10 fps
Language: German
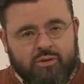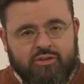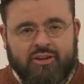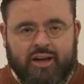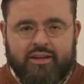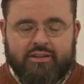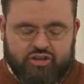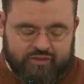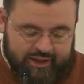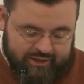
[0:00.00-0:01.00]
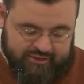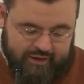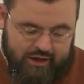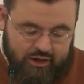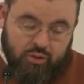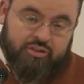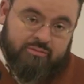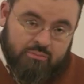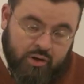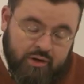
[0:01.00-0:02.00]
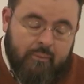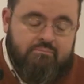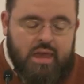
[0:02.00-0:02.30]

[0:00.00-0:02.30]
Österreich, der Schweiz, Luxemburg